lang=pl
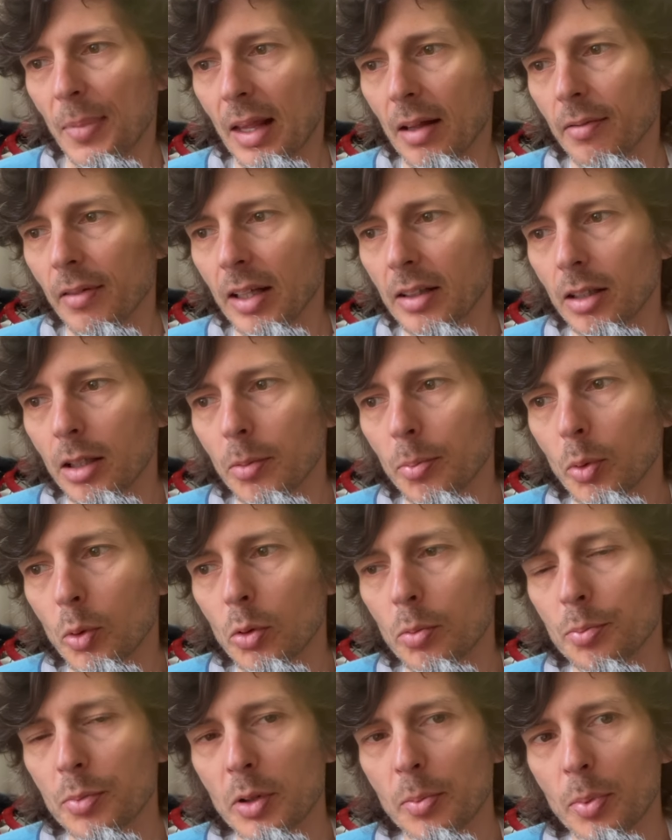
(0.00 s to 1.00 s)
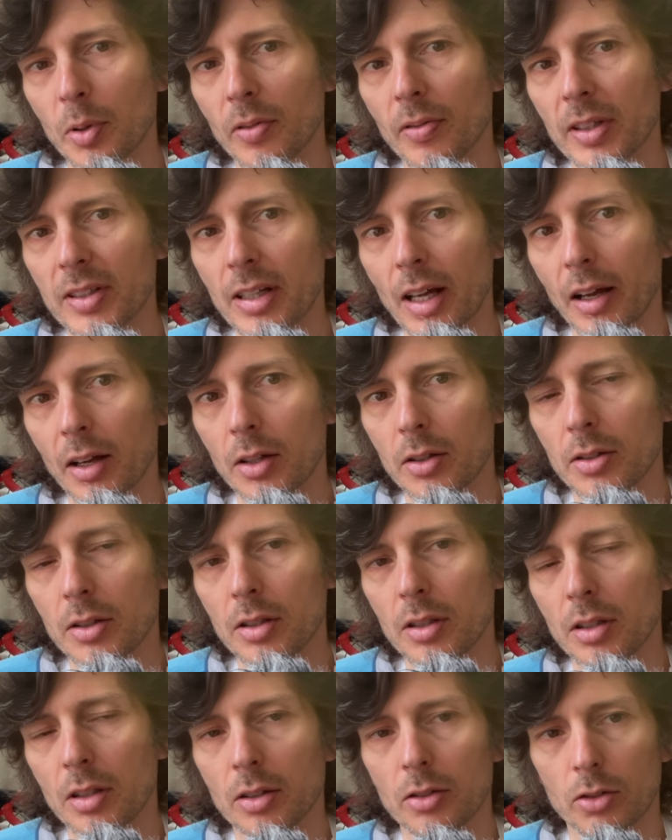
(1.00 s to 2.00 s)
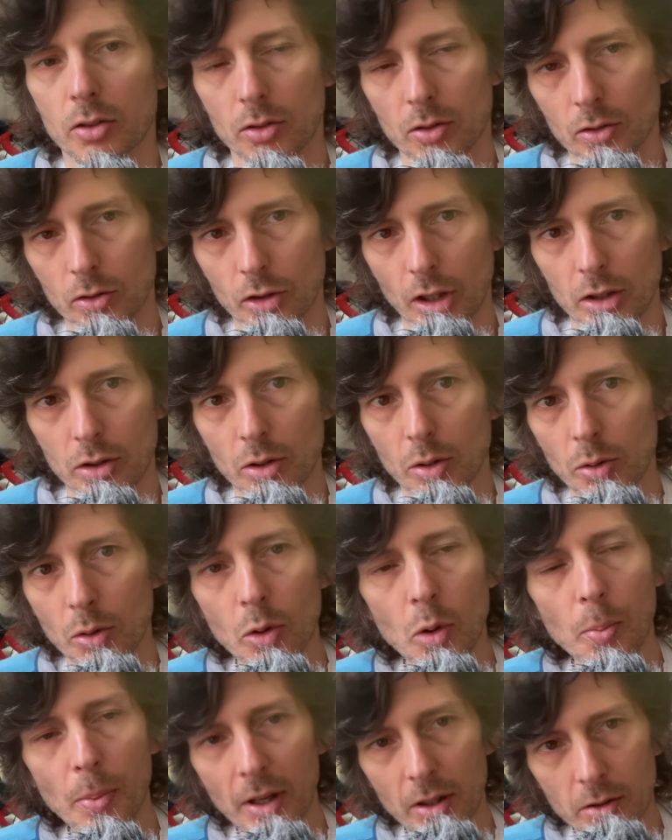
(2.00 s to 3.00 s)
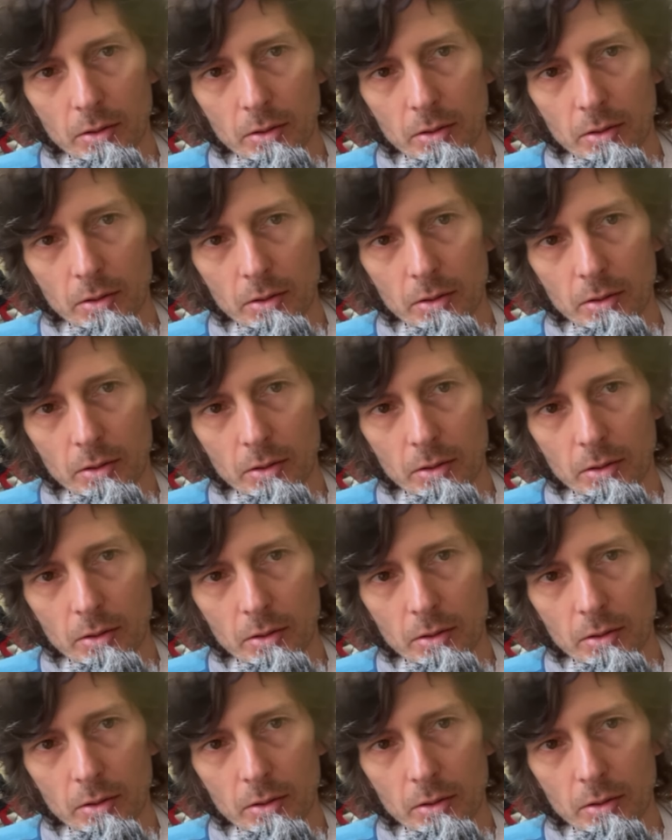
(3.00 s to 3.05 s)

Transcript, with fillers: Vanderpool przyprowadzający trzecią grupę,